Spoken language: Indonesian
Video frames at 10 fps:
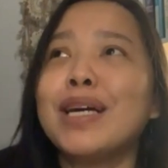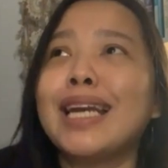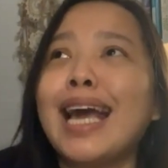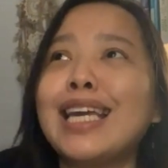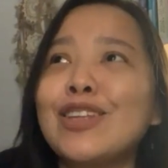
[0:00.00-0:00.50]

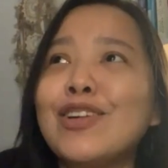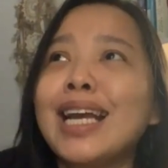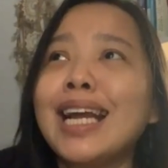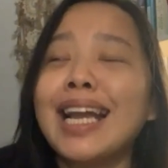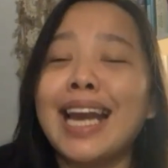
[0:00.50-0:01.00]
kena itu
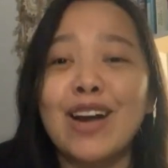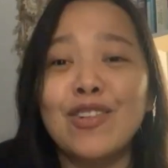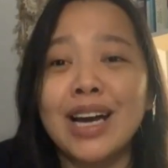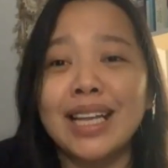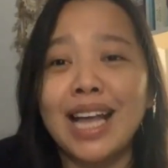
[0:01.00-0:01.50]
kan karena
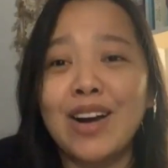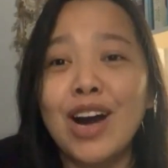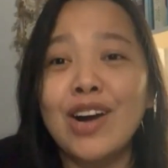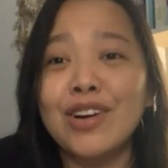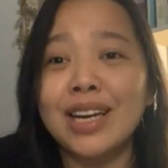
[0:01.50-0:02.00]
aku nggak tahu
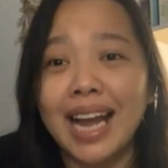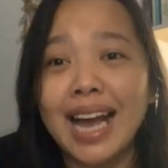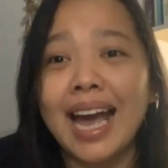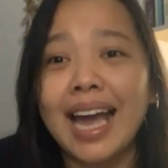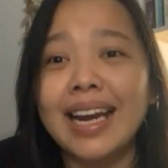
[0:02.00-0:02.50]
aku kena
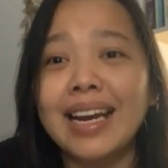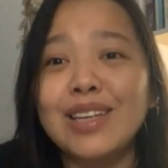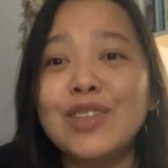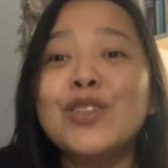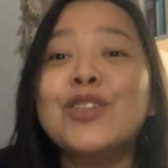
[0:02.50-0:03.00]
kan
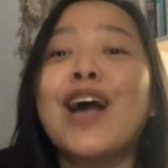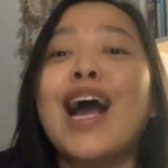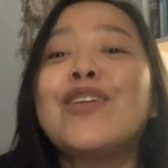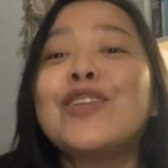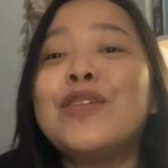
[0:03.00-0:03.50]
justru ya.
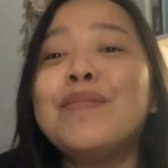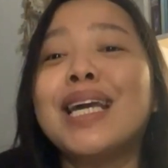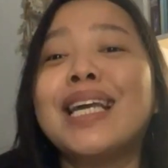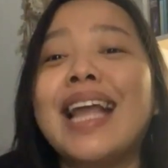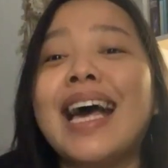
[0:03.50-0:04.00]
aku tuh
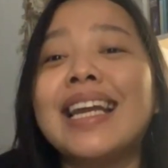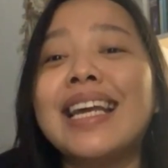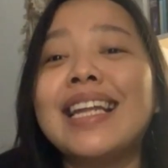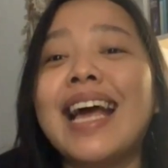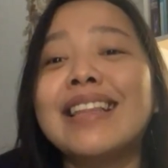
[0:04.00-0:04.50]

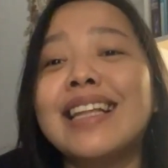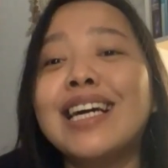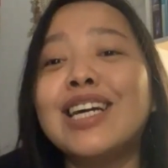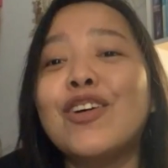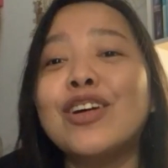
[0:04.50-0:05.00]
menghindari
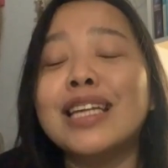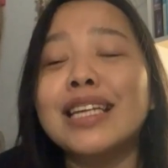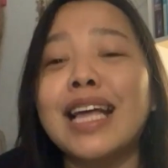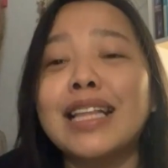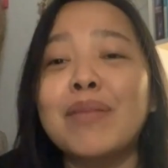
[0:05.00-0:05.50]
datang ke
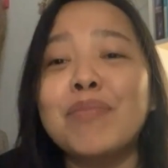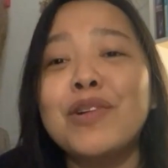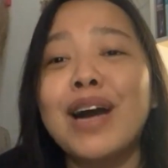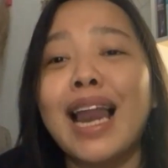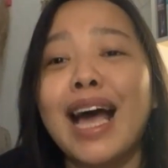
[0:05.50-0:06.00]
dokter tatap
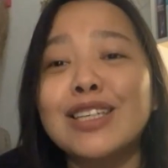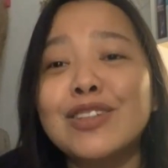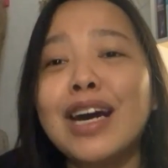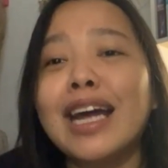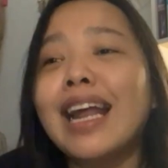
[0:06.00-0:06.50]
muka
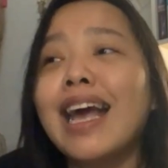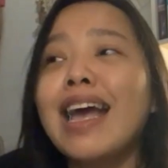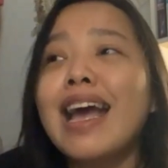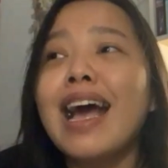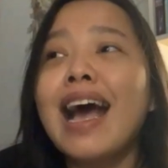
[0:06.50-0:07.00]
langsung karena
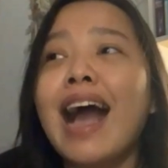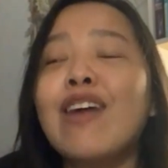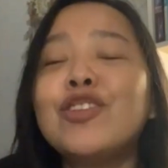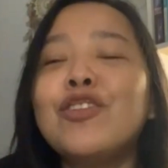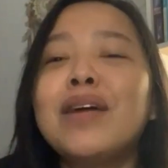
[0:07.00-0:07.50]

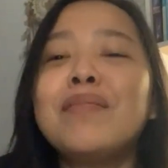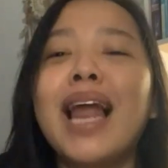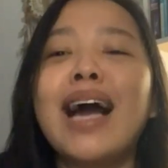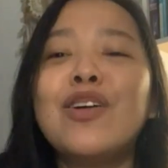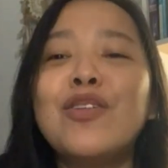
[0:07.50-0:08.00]
aku tuh yang
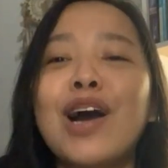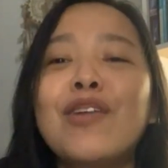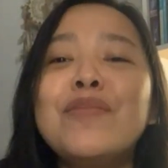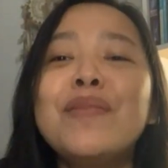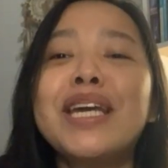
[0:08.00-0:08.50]
belagu
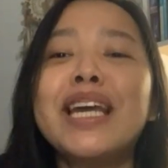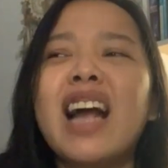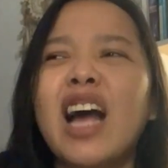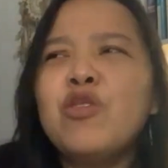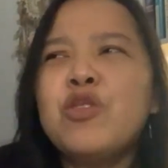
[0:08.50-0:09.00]
aku mikir
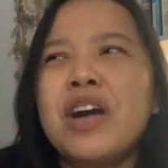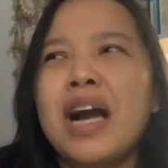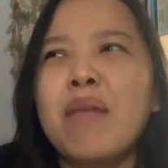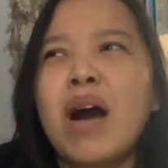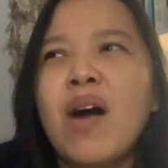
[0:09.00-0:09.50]
aduh
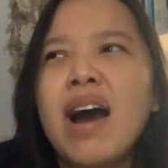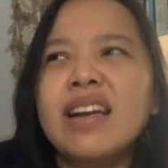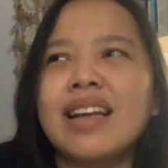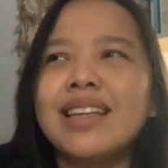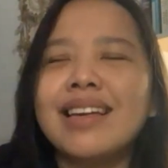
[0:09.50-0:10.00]
nggak mau ah
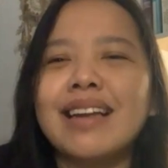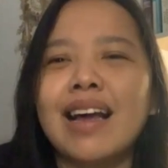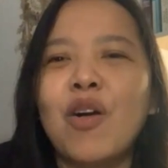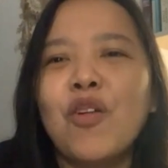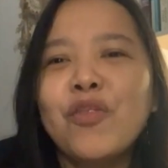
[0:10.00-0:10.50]
nanti
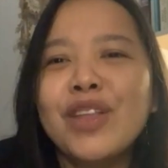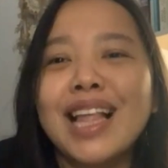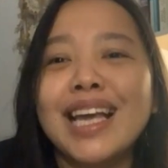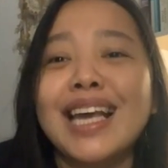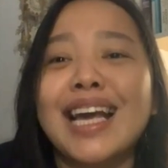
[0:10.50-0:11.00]
kena covid
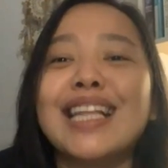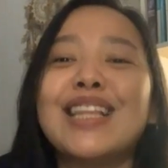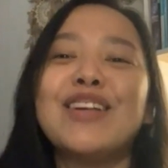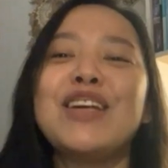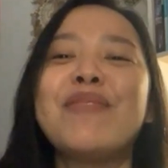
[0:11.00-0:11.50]
lagi nggak
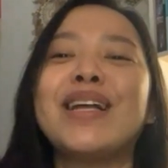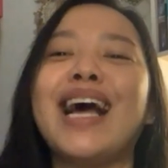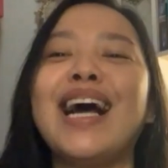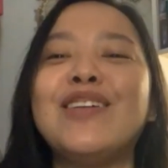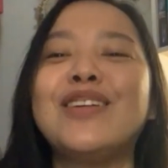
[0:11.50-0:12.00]
taunya
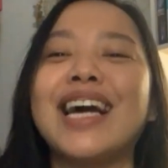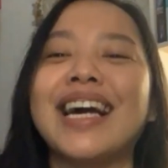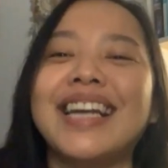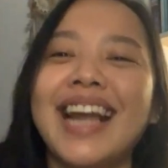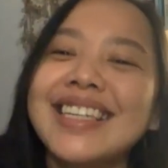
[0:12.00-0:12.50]
padahal udah
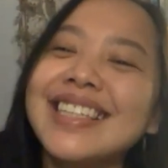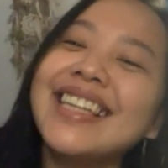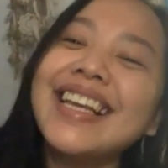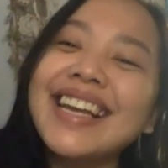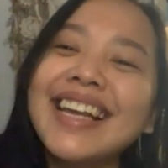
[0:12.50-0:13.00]
kena
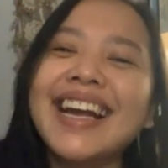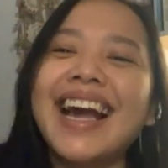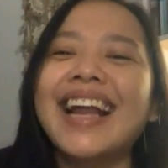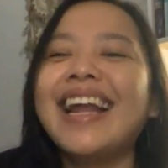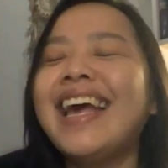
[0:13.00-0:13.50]
sendiri
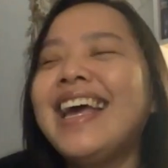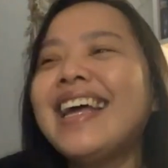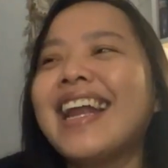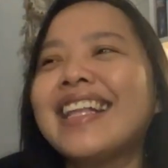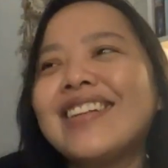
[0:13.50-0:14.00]
kan
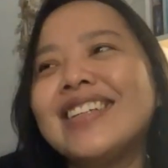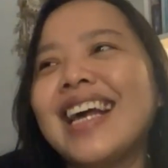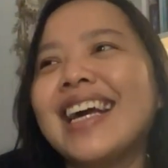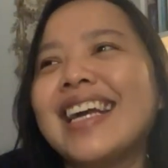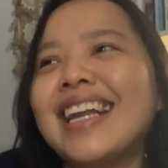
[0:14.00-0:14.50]
nah yeah,
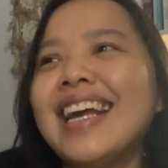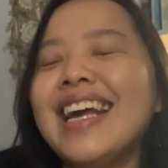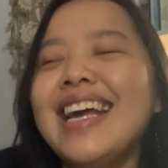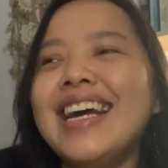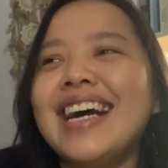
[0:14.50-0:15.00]
yeah. Ya, ya. akhirnya
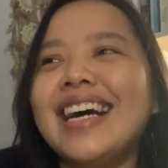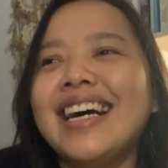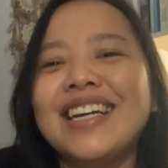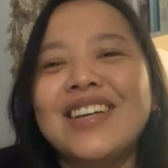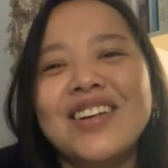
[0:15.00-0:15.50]

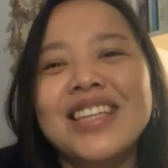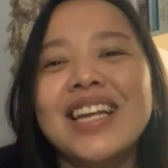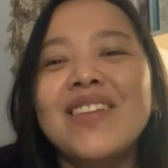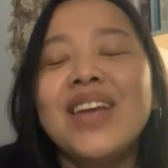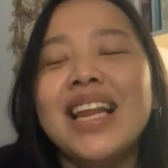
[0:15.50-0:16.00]
uh,
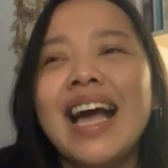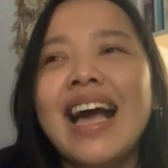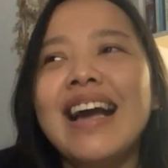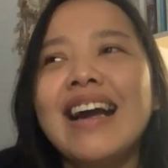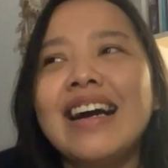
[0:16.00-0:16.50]
dokternya
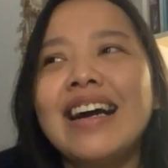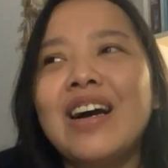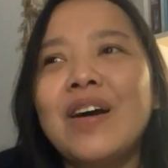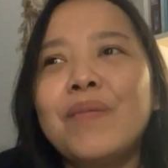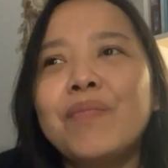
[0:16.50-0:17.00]
bilang
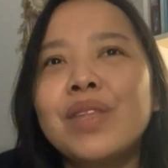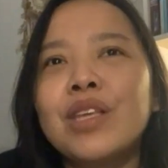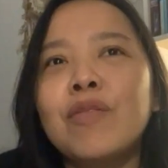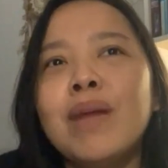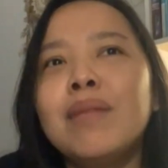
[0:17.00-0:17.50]
uh,
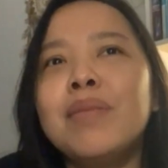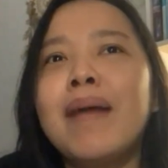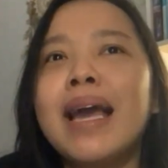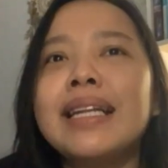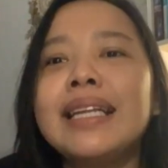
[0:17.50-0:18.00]
coba lebih
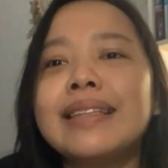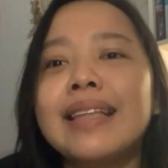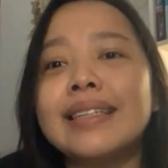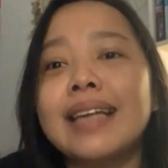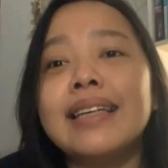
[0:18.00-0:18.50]
baik
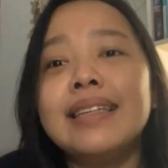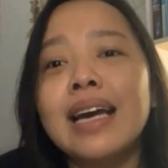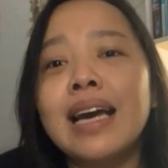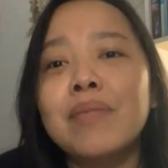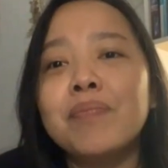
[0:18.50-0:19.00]
dites
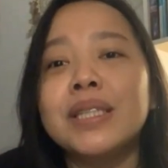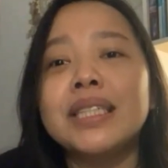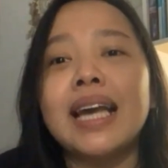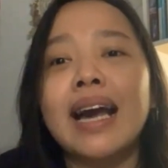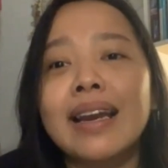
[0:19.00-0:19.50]
aja
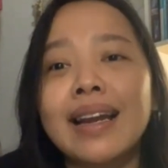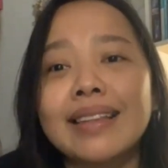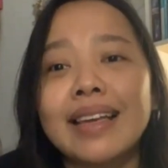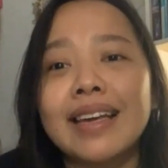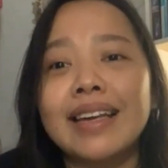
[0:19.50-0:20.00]
PCR hmm.
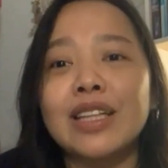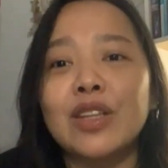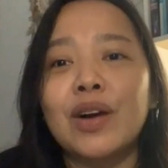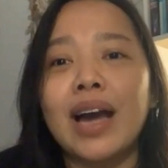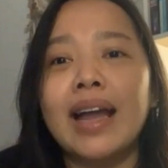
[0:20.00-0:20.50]
katanya
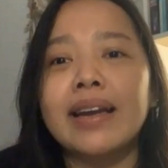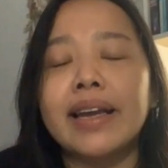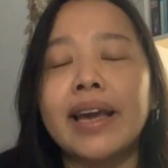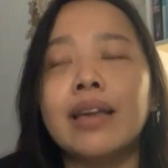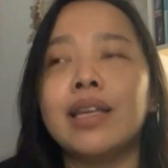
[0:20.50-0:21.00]
gitu kan. Hmm.
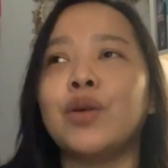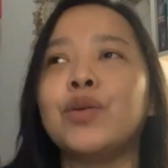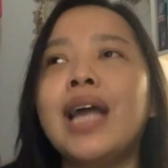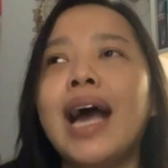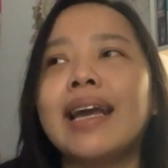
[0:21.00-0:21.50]
Ya ya
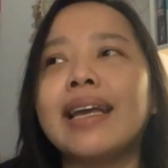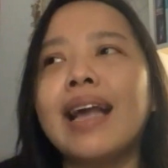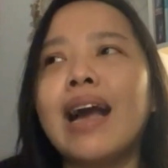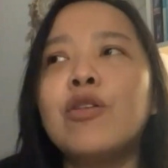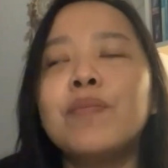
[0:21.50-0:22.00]
udah
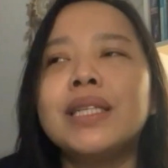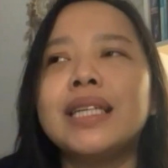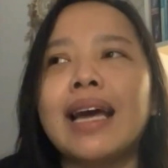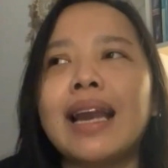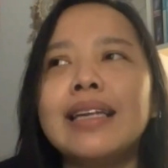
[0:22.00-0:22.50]
akhirnya aku
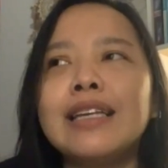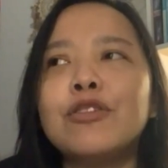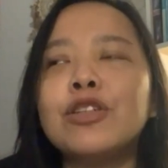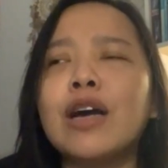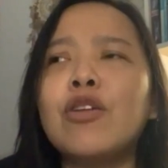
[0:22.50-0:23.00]
PCR aja
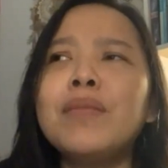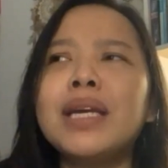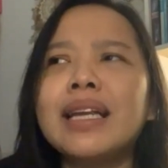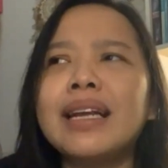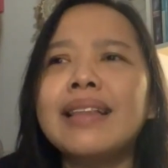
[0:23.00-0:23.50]
terus aku
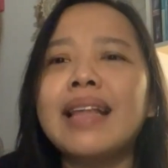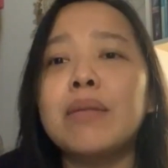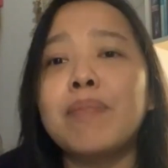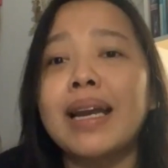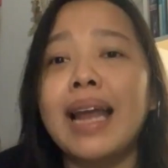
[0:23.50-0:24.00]
mikirkan
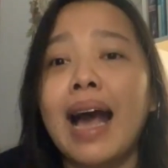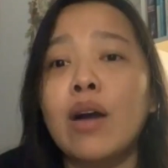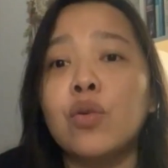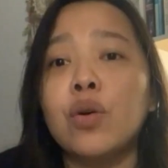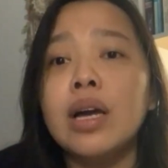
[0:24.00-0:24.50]
daripada
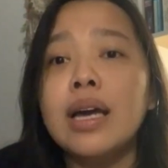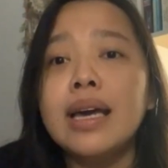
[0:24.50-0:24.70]
aku